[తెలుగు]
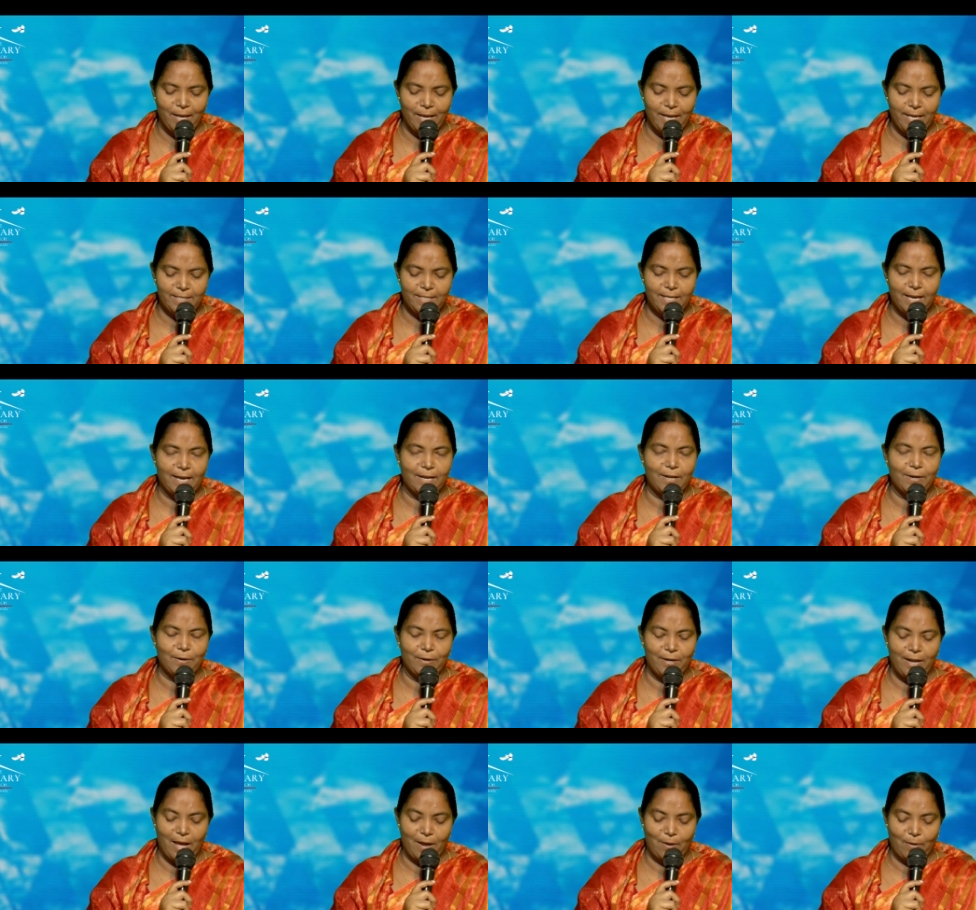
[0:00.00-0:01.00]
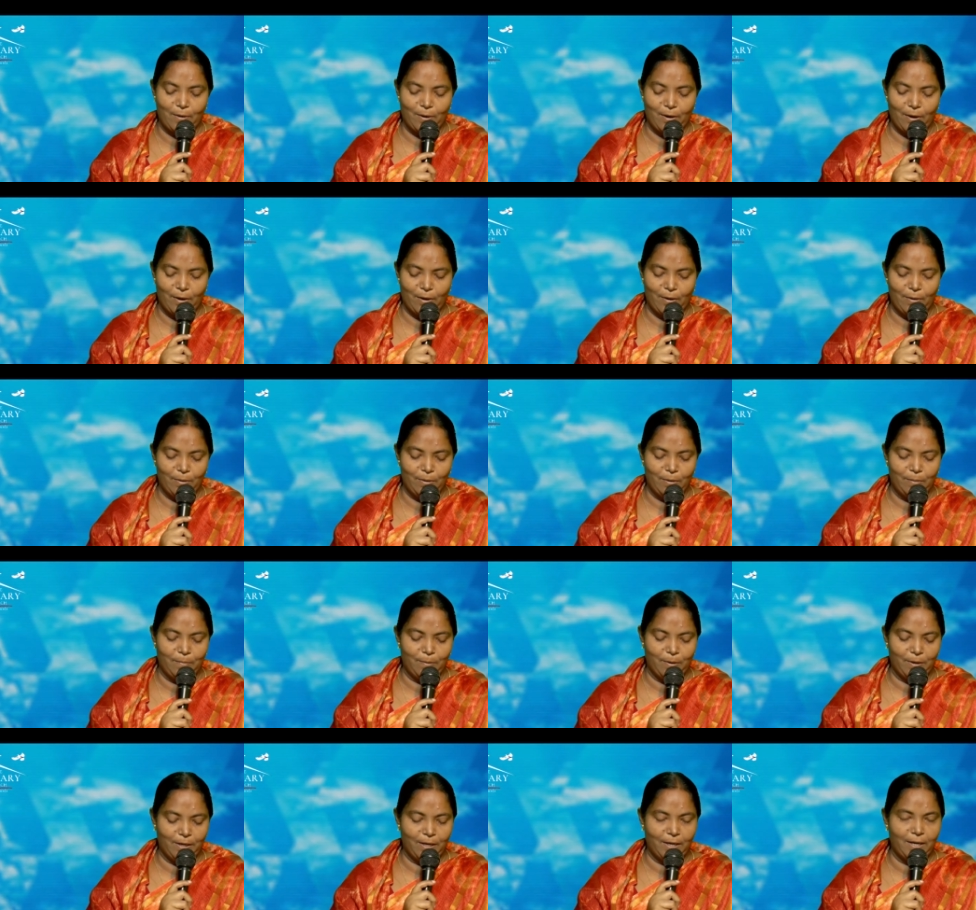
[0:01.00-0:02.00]
ఈసారి కూడా ఆ కుర్రాడు
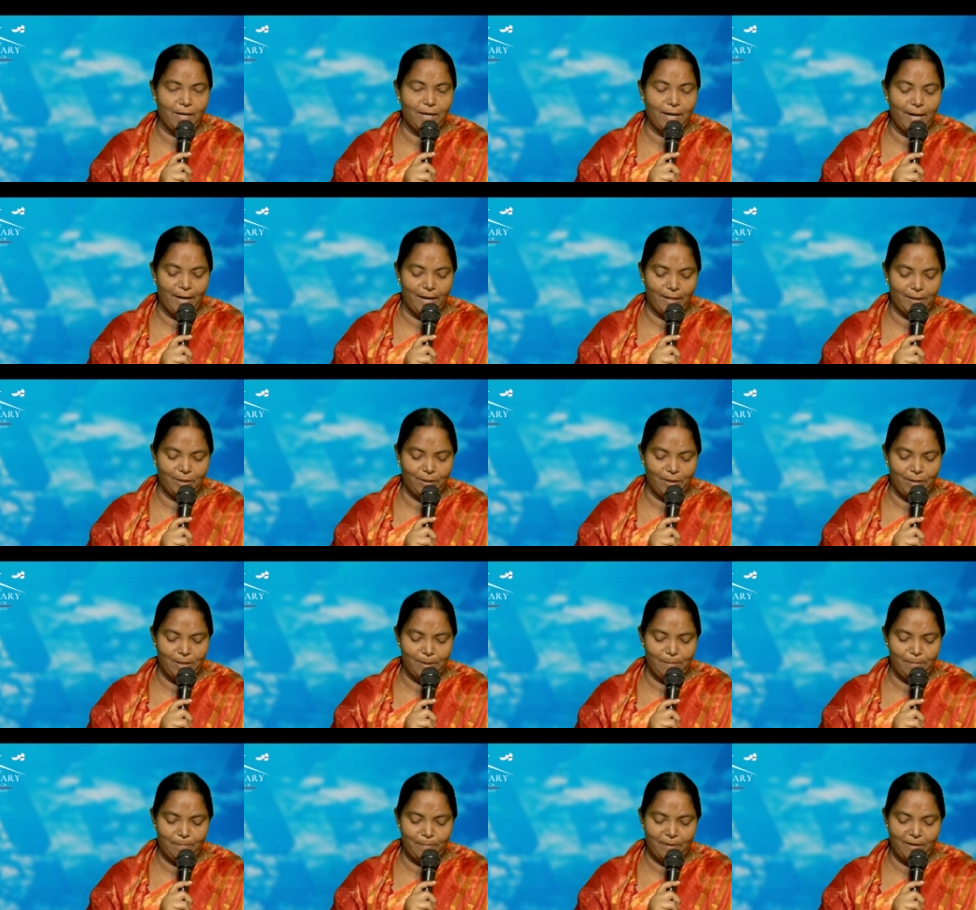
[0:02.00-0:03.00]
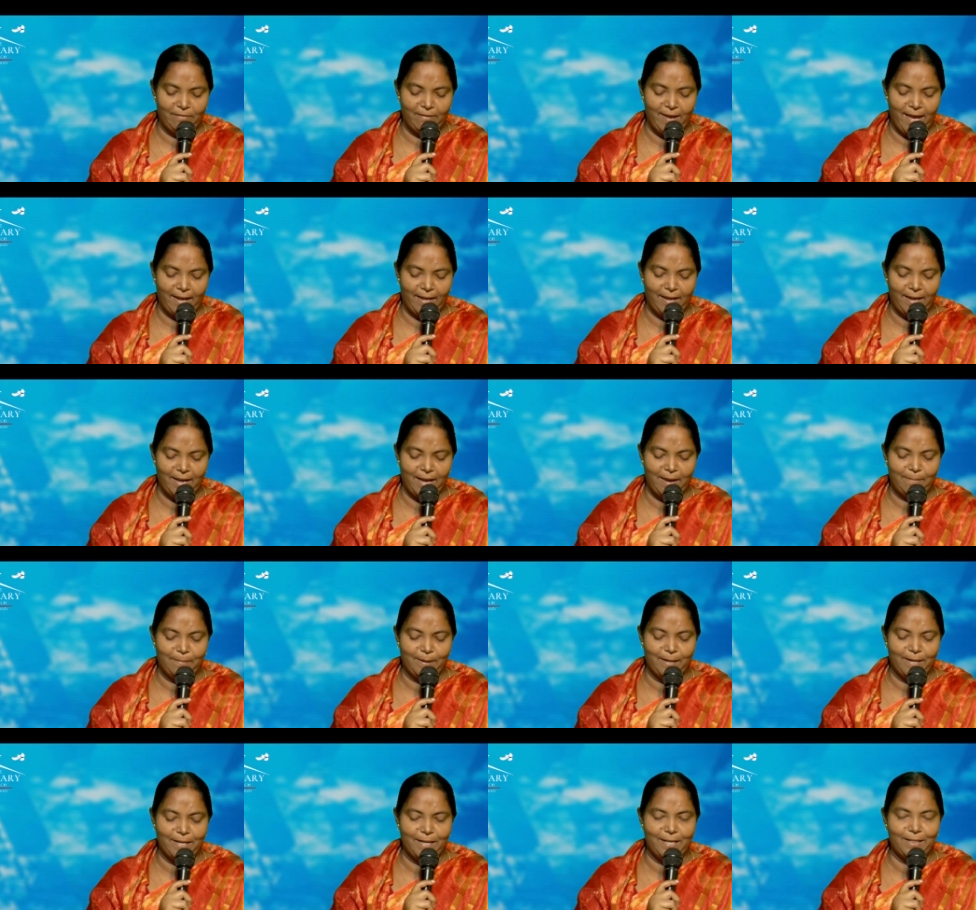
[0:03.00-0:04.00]
బుట్టన నీళ్లతో నింపి వేగంగా
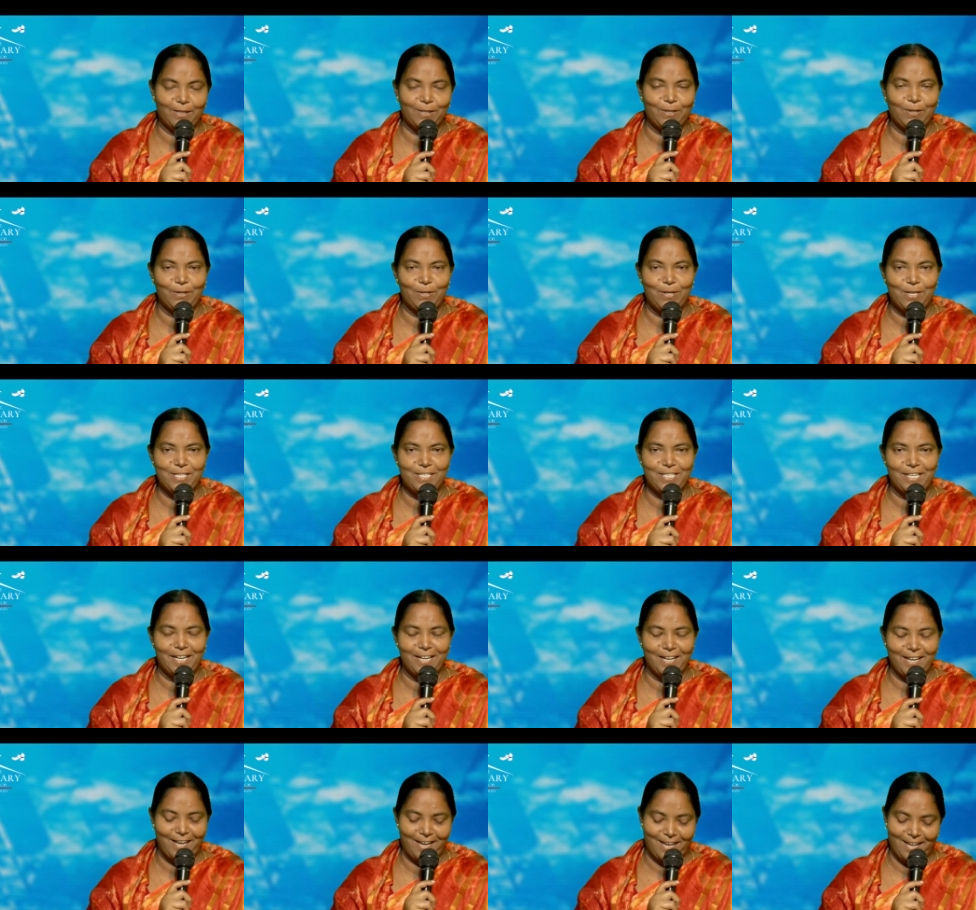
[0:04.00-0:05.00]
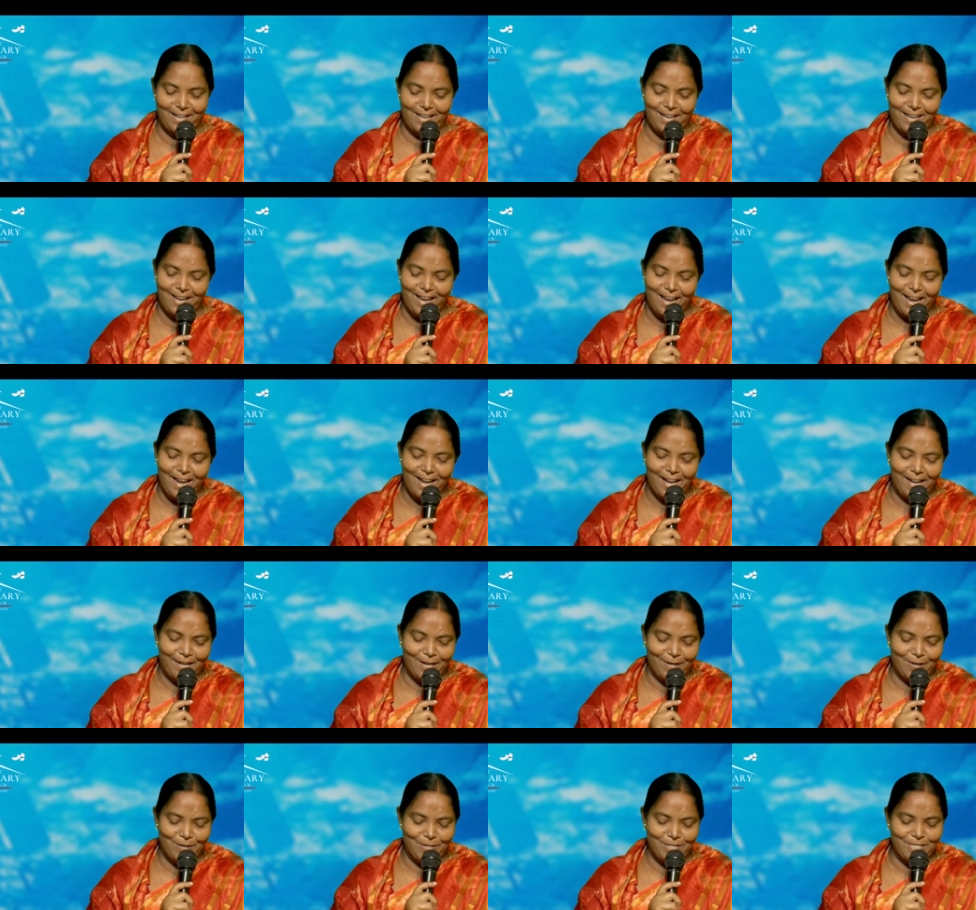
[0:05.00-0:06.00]
పరిగెత్తుకొని వచ్చాడు కానీ
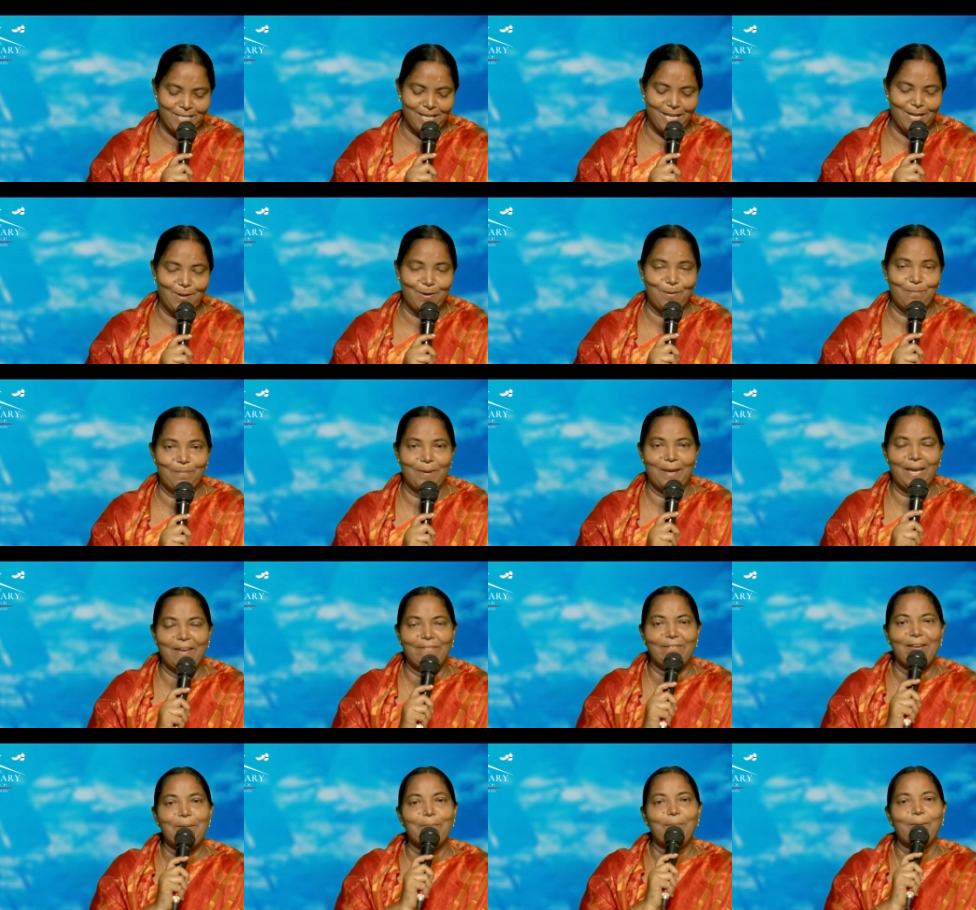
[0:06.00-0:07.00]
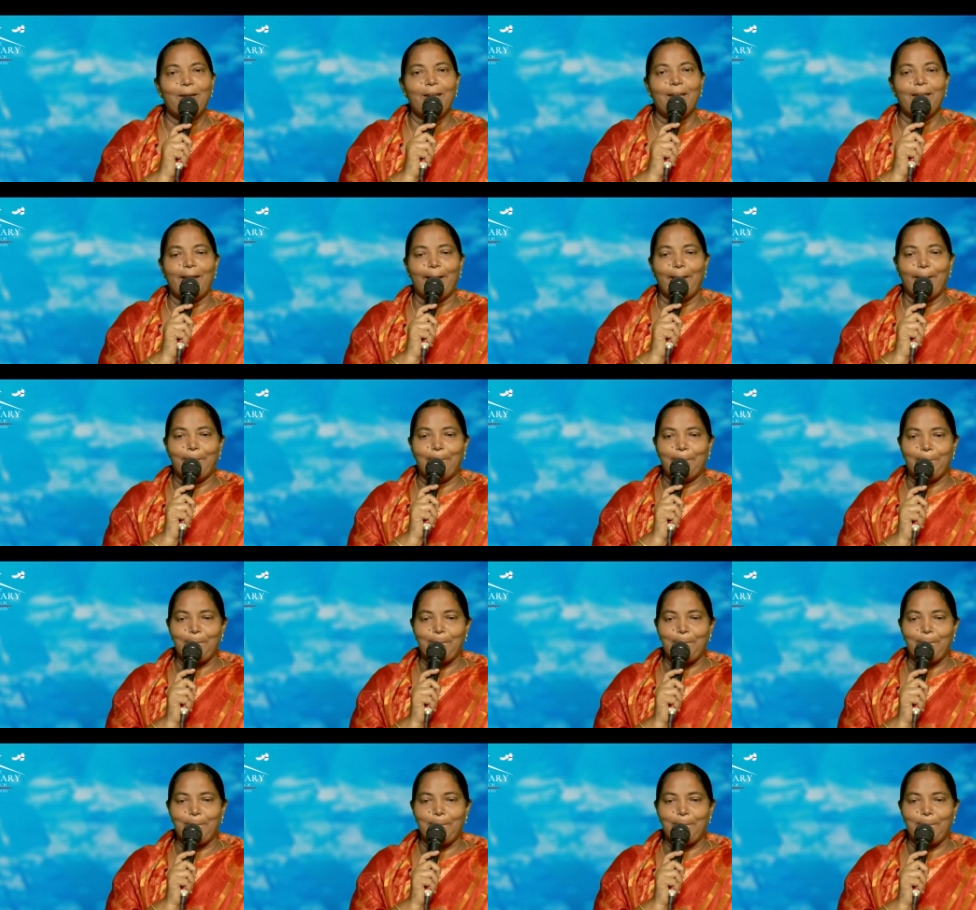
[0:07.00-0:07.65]
ఇంటికొచ్చేలోపు ఏమైపోయినాయి